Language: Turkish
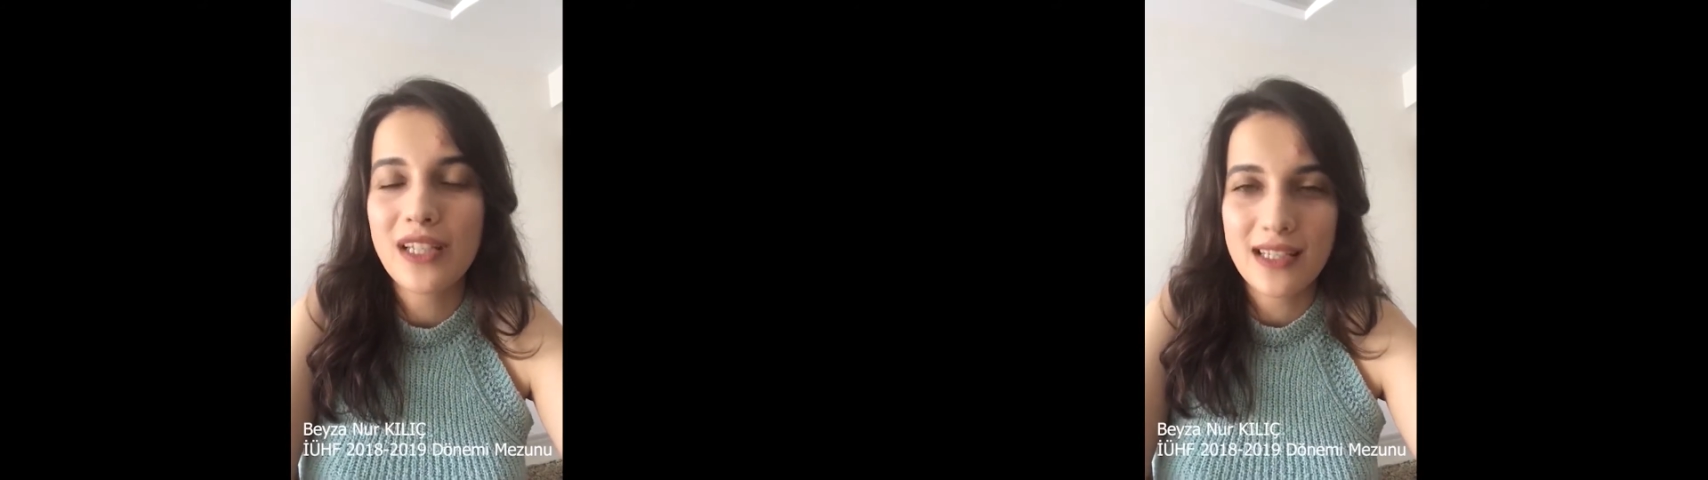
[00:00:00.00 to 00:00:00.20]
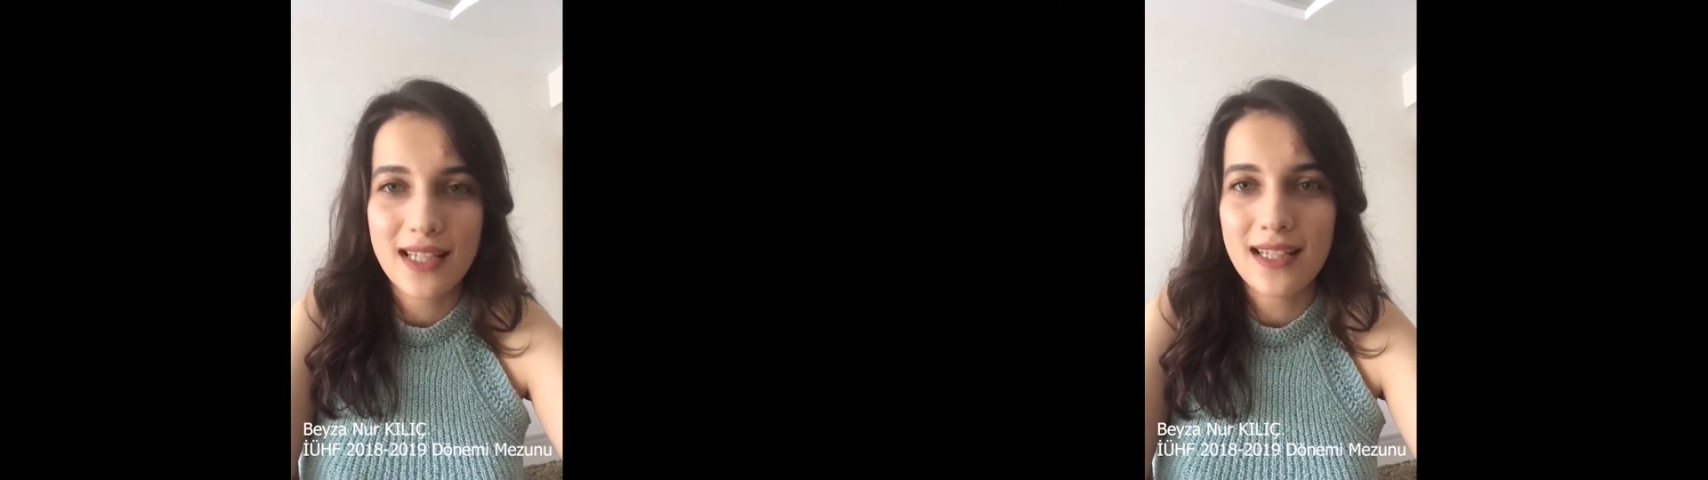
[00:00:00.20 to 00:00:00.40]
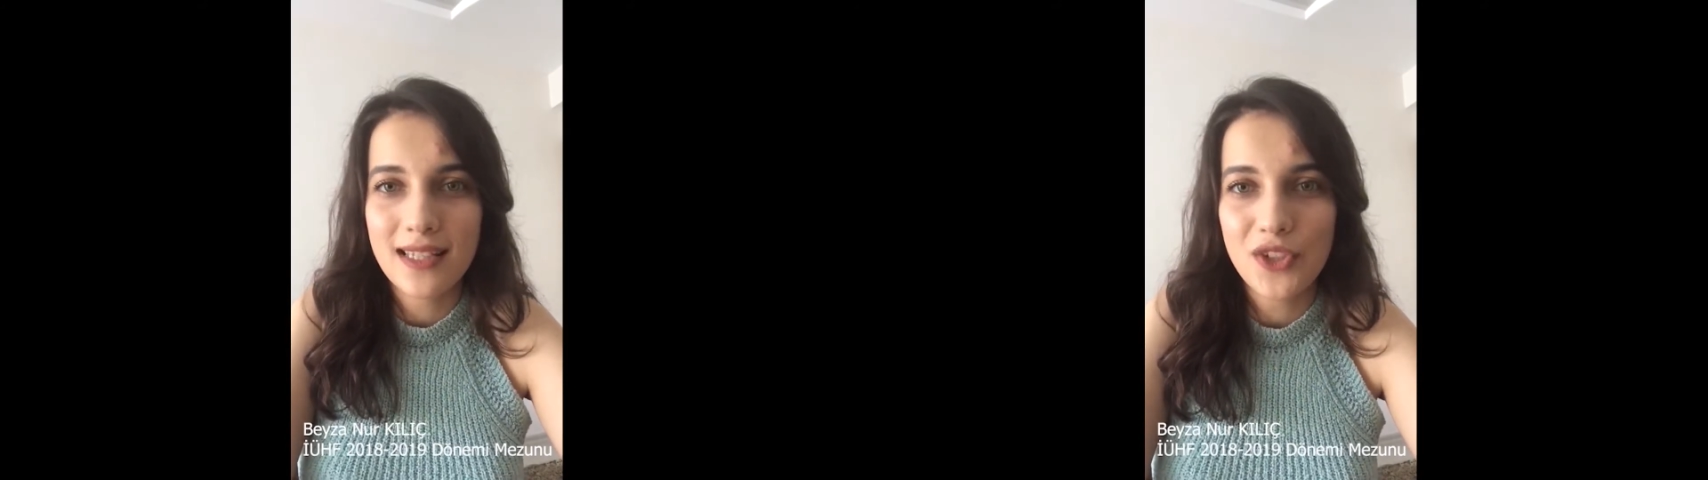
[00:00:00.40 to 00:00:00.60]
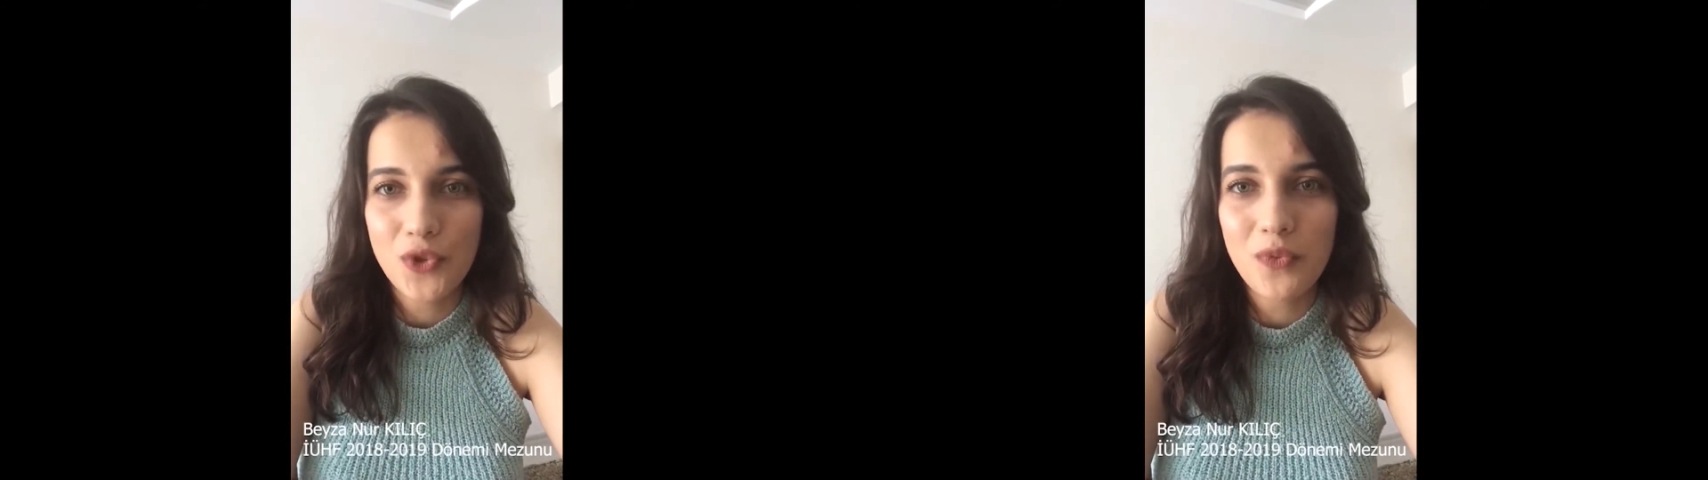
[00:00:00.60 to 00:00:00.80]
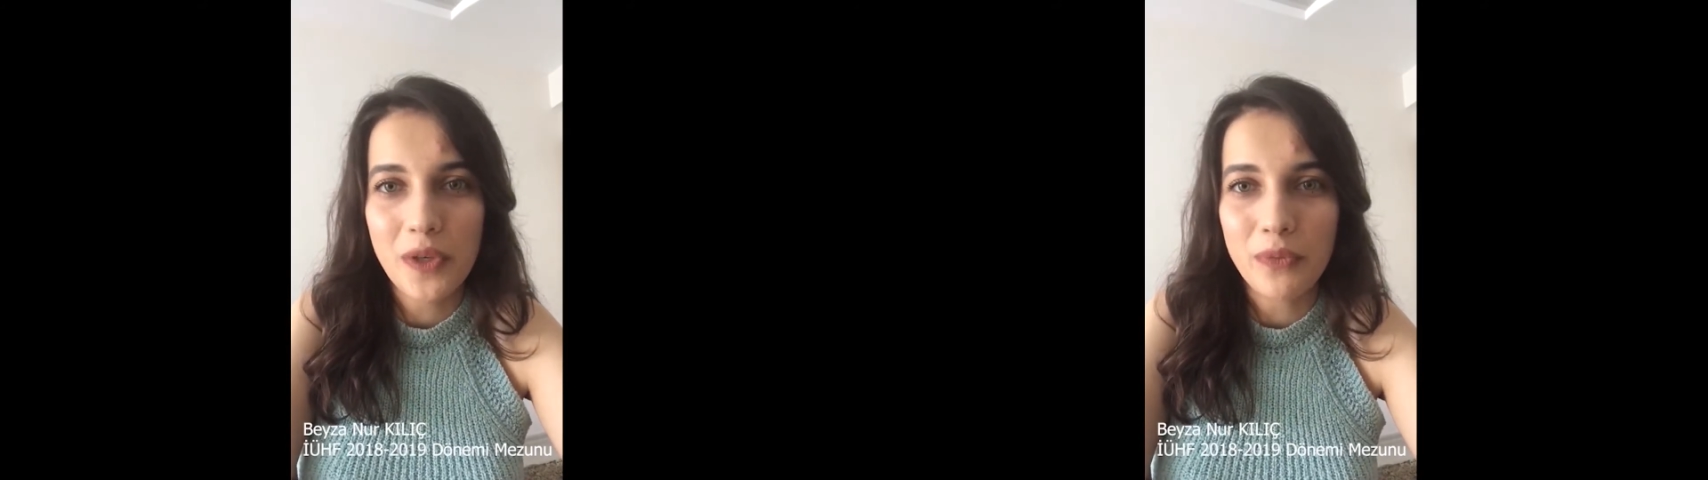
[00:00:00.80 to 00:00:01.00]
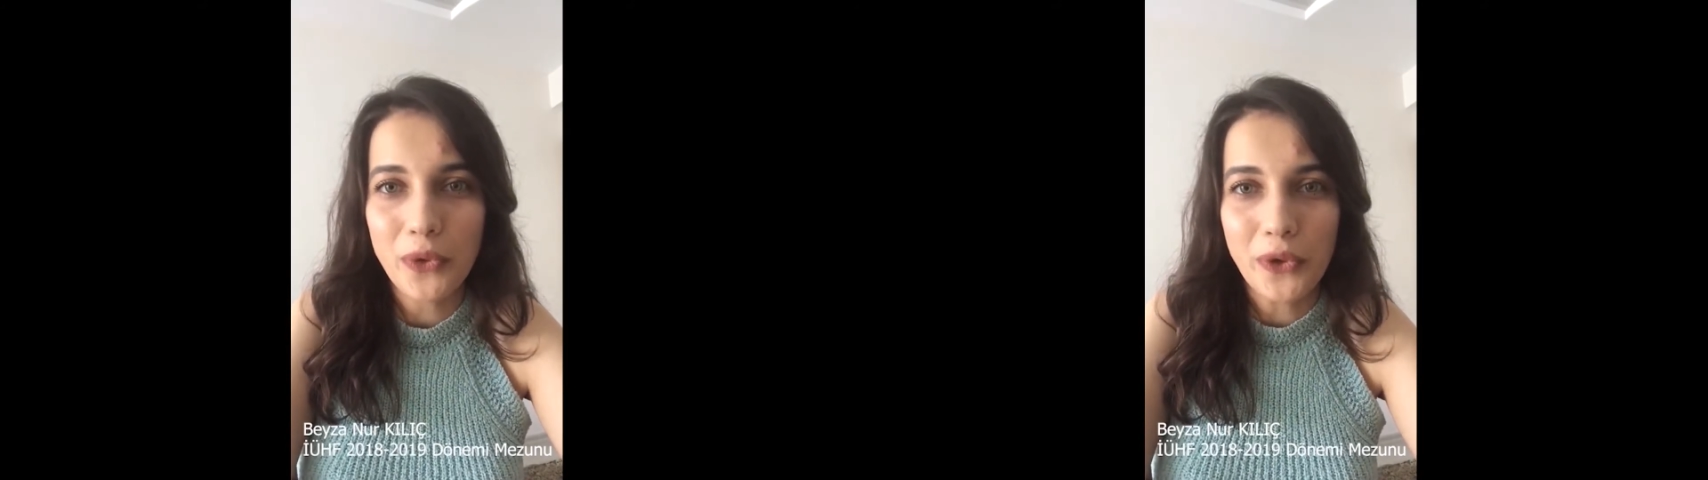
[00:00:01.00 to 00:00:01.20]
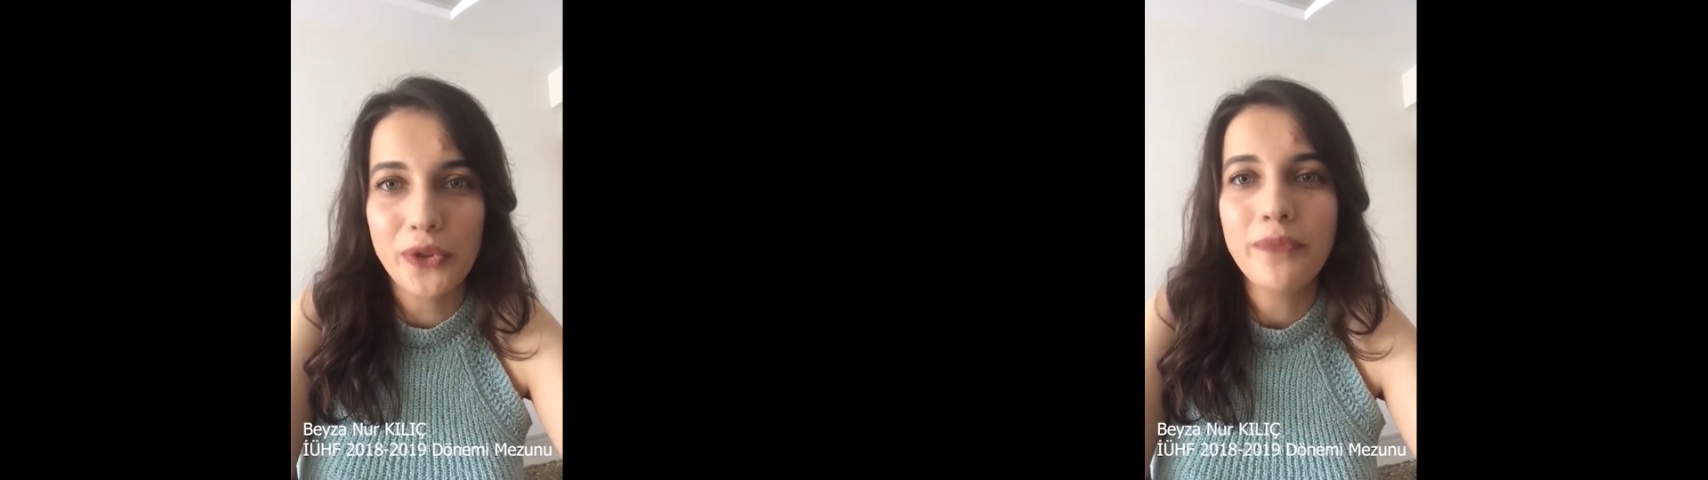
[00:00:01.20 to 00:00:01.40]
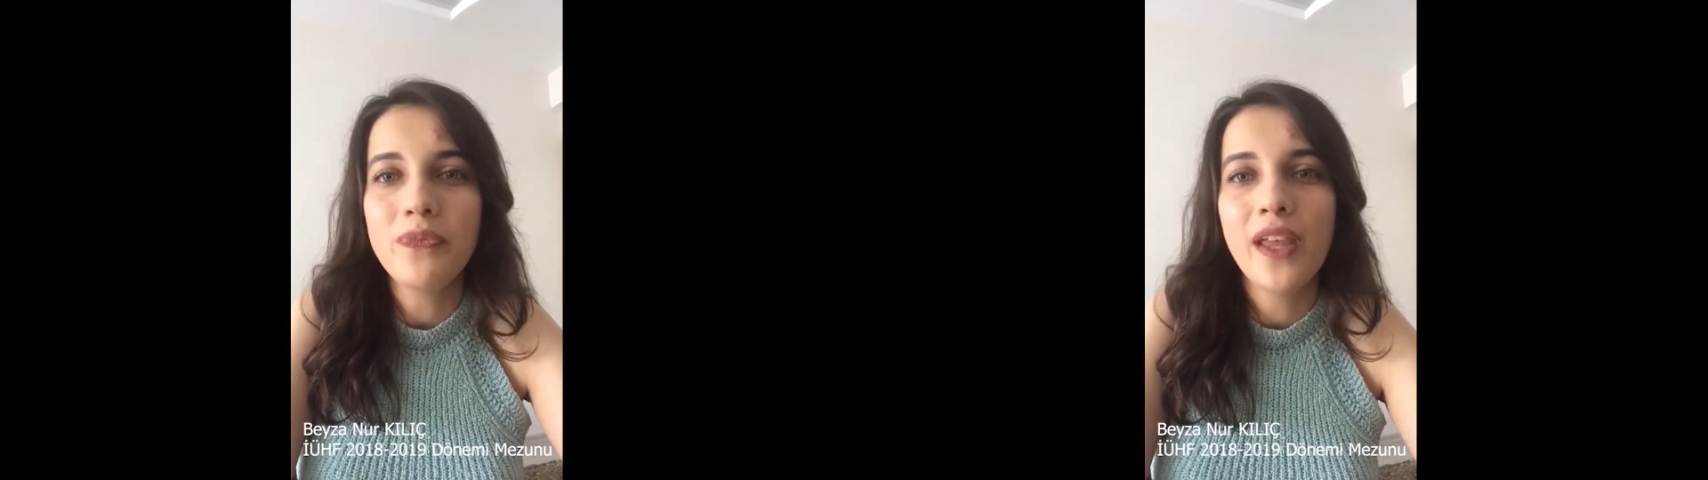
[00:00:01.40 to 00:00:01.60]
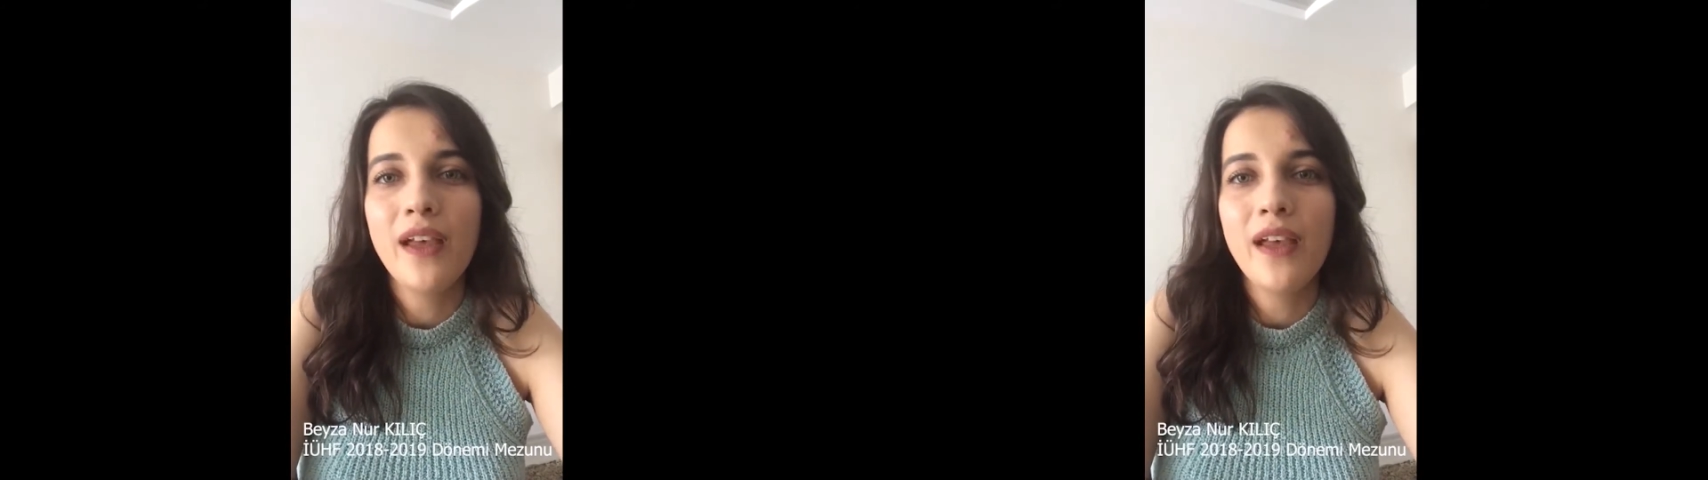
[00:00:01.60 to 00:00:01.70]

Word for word: yasal stajımı yapıyorum.